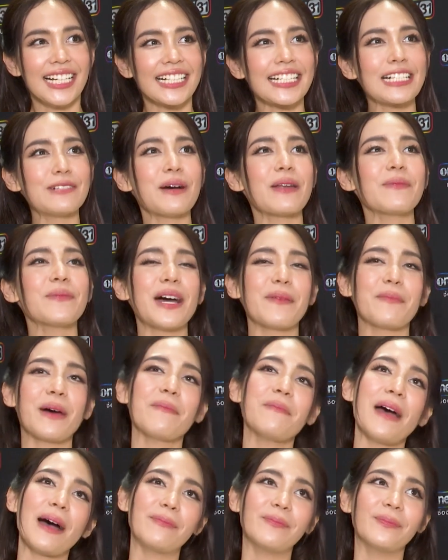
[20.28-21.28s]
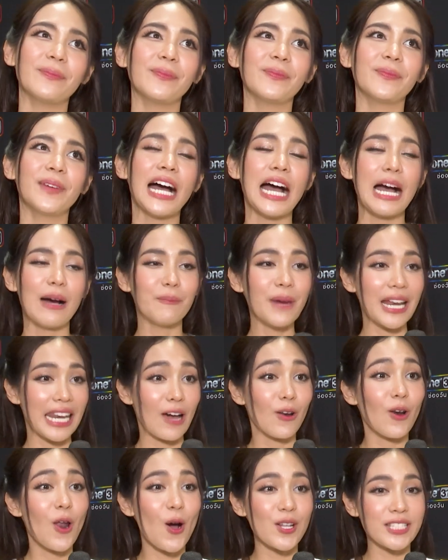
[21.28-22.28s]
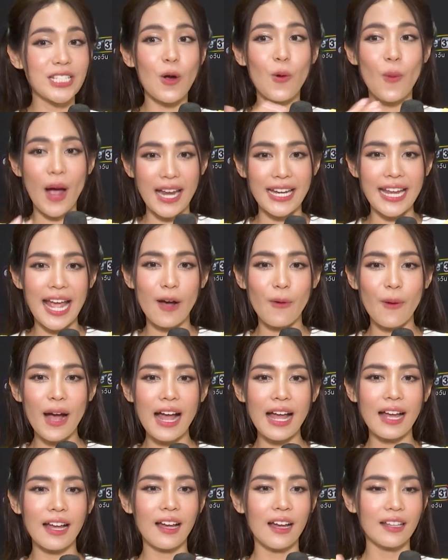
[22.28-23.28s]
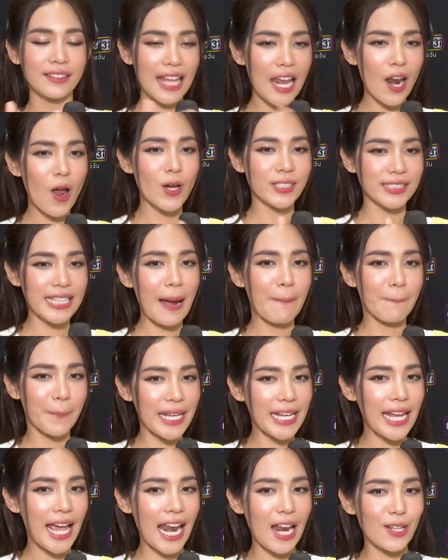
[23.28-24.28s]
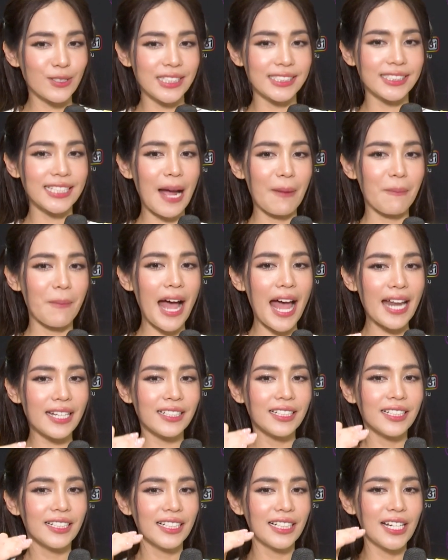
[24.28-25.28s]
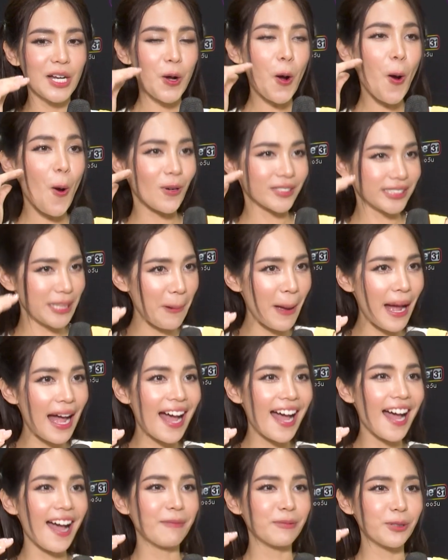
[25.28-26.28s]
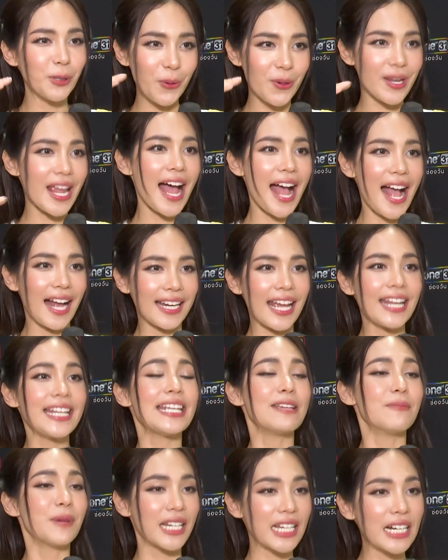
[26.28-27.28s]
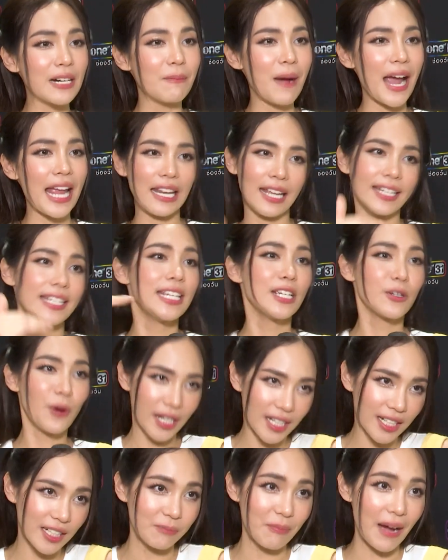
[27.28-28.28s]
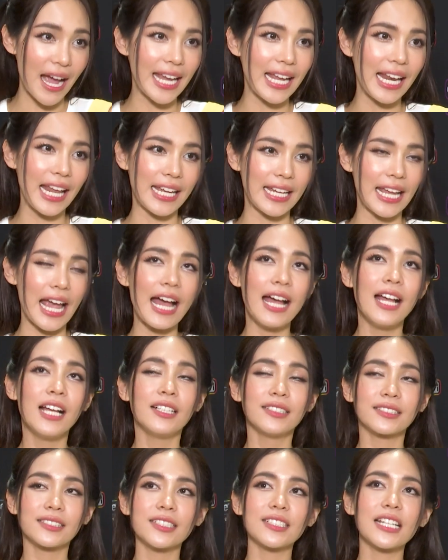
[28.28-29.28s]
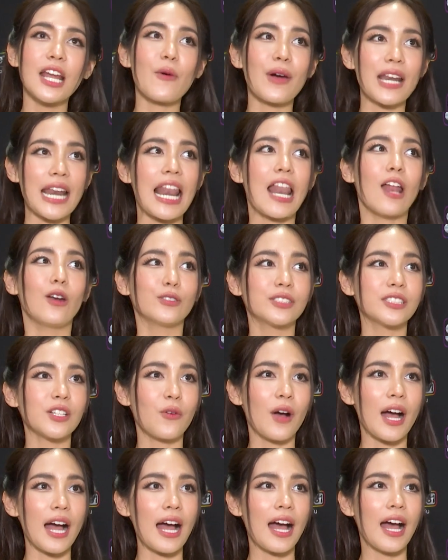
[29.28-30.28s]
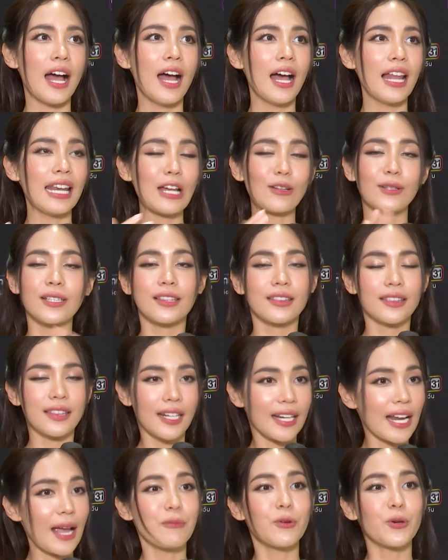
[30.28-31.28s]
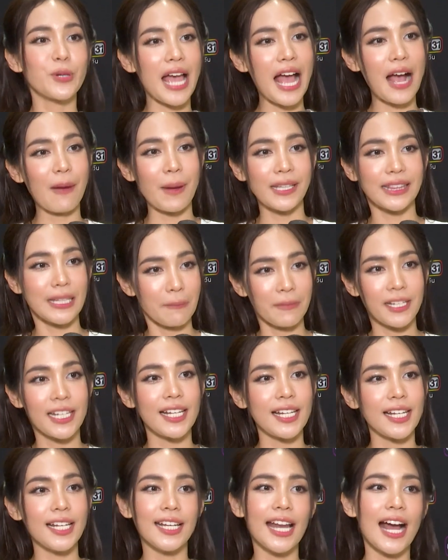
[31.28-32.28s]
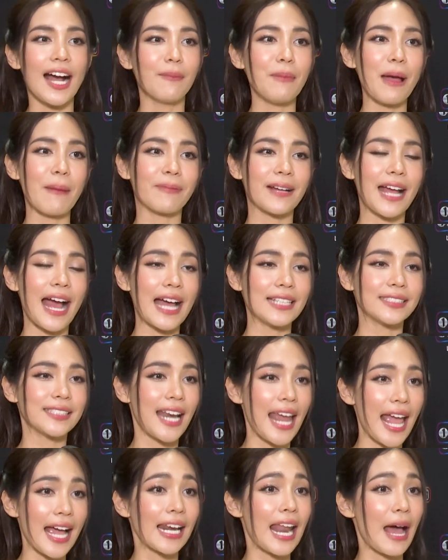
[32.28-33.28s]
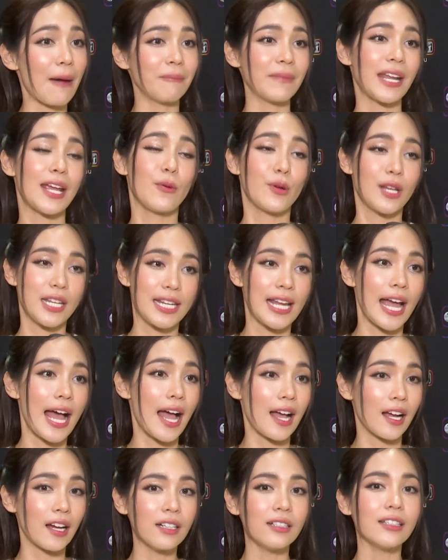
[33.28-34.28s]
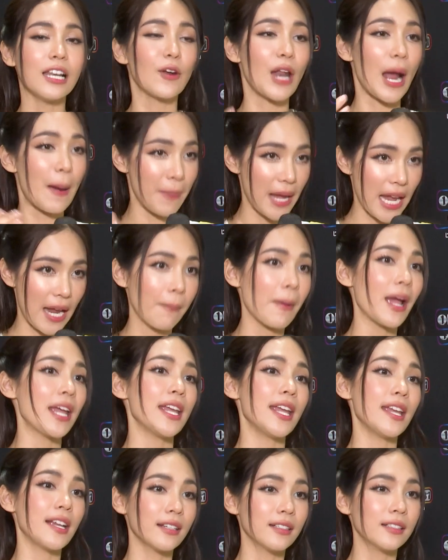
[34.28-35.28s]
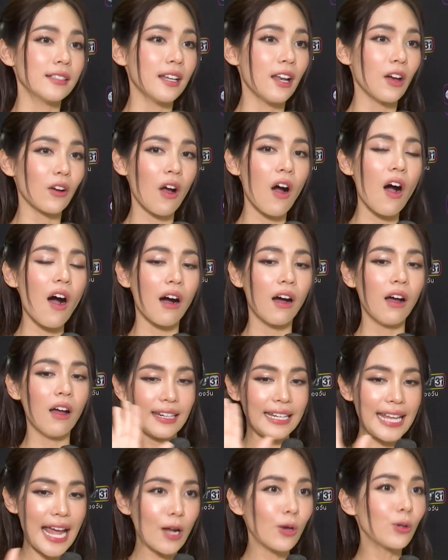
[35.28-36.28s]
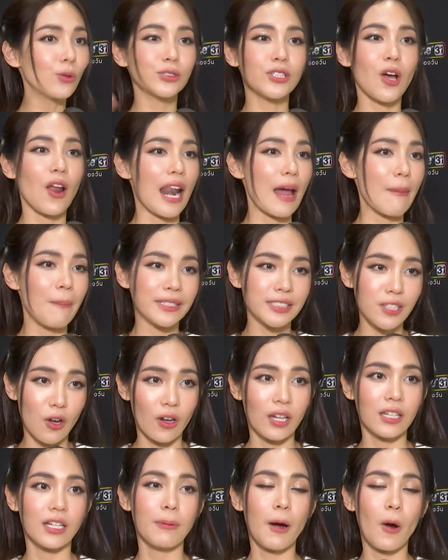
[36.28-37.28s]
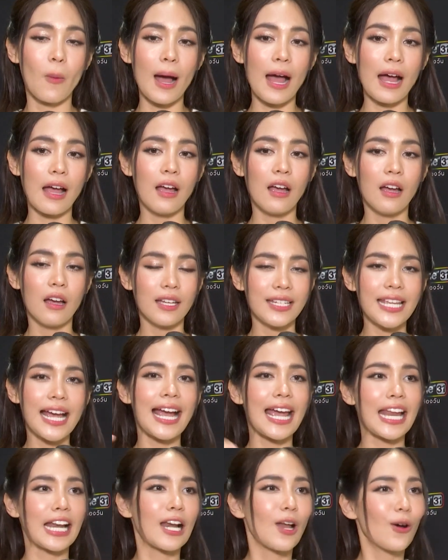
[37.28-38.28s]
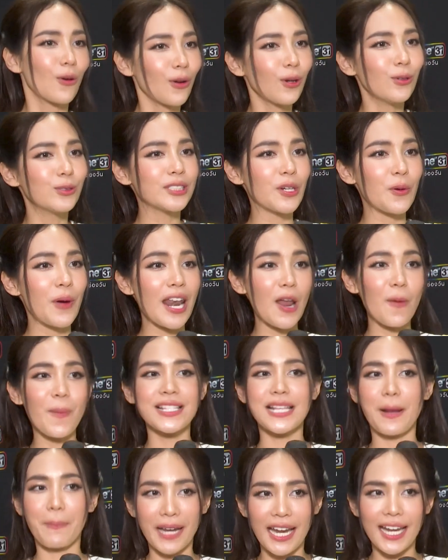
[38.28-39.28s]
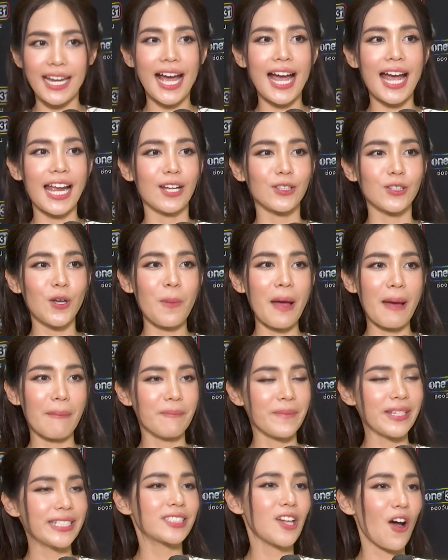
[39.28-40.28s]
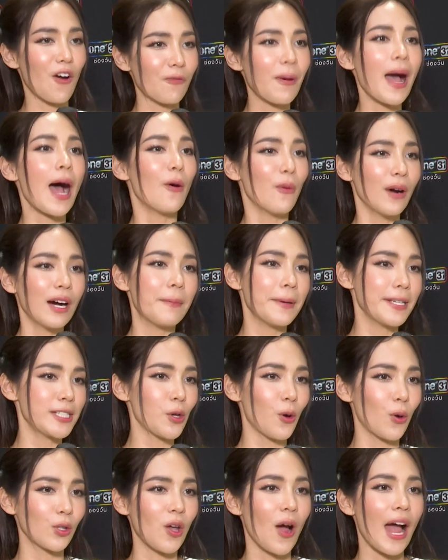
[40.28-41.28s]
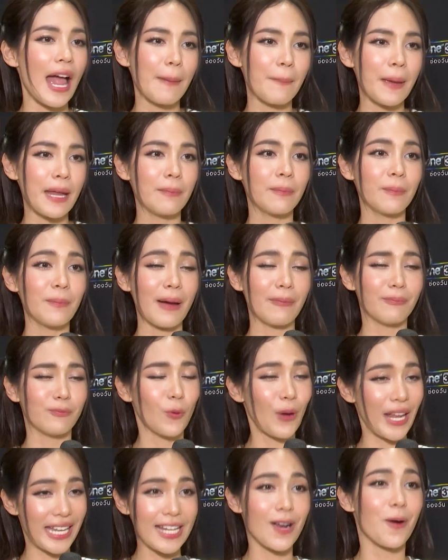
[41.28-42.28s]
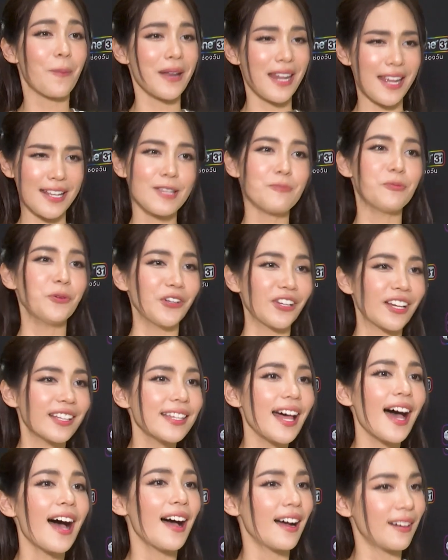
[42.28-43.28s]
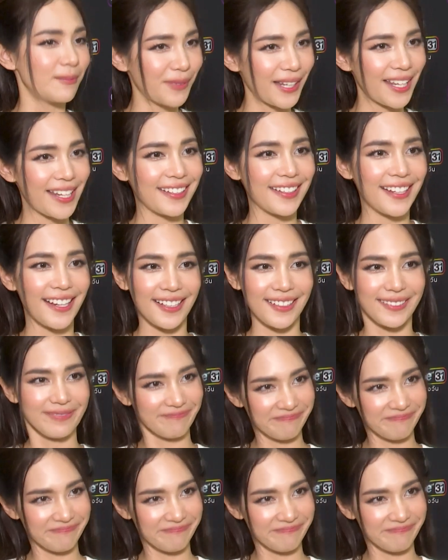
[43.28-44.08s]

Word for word: คือมันเหมือนมันแบบเหมือนเรารอจังหวะเนี้ยว่าตลอด3ปีเราจะสามารถคงสภาพทุกอย่างได้ดีเหมือนเดิมไหมและดีกว่าเดิมไหมอะไรเงี้ยซึ่งในวันนั้นเรารู้สึกว่าเราเตรียมทุกอย่างมาเต็มที่ทั้งแบบการแสดงรำใน VTR ก็คือเราทำเพลงใหม่เองเลยแล้วก็เรียกครูสอนรำมาสอนเลยเพราะว่ายังไงเราก็รู้สึกว่าเรามาจากประเทศไทยเราต้องแบบมีซอฟต์พาวเวอร์ไปโชว์ต่อให้เป็นแบบเวทีของประเทศญี่ปุ่นก็ตามอะไรเงี้ย